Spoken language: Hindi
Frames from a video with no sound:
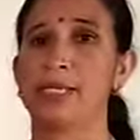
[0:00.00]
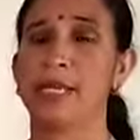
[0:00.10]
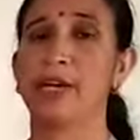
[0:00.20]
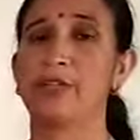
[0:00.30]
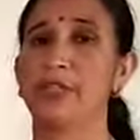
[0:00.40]

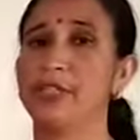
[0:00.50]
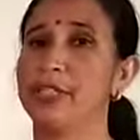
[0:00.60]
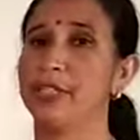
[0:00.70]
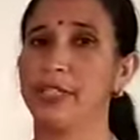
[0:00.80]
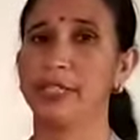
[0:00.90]
से
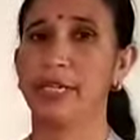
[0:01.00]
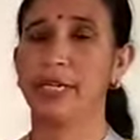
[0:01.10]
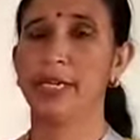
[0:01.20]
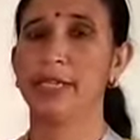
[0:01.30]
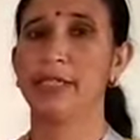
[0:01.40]
अवतरित की गई
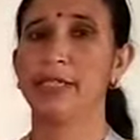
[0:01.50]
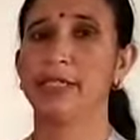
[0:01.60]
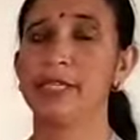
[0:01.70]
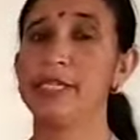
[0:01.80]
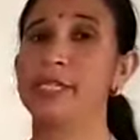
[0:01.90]
है
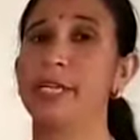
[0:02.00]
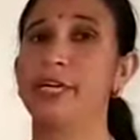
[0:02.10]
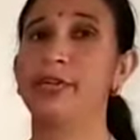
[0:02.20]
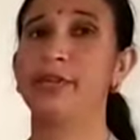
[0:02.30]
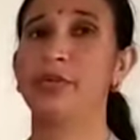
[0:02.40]
जिसके
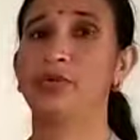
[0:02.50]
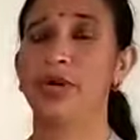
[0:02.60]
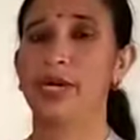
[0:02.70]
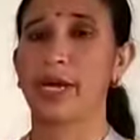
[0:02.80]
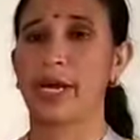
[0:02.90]
कवि
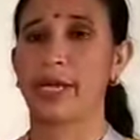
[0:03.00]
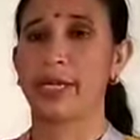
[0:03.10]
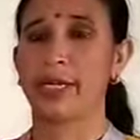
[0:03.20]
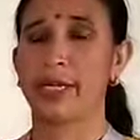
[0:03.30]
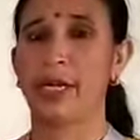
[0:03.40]
कुंवर
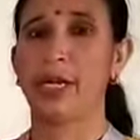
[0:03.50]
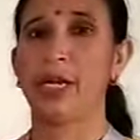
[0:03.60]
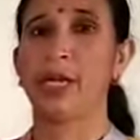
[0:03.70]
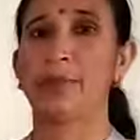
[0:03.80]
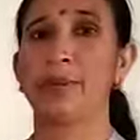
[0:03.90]
नारायण हैं
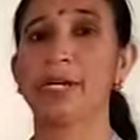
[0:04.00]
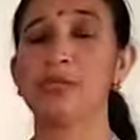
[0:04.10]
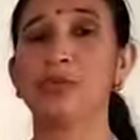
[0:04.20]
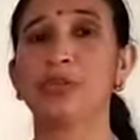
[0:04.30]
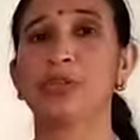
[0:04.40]

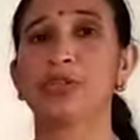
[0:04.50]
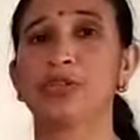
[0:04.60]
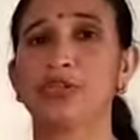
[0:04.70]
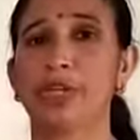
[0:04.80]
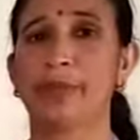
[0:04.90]
प्रस्तुत
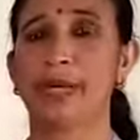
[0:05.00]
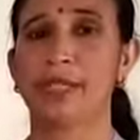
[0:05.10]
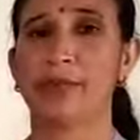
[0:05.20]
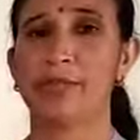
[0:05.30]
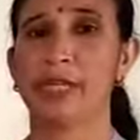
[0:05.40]
पंक्तियों के
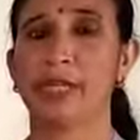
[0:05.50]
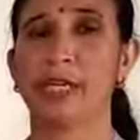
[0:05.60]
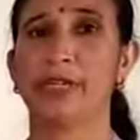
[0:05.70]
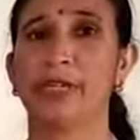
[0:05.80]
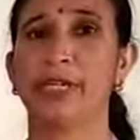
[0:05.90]
माध्यम से
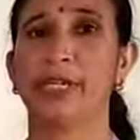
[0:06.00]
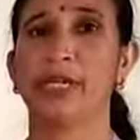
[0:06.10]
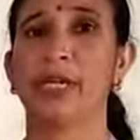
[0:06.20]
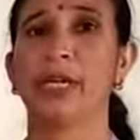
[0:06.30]
कवि ने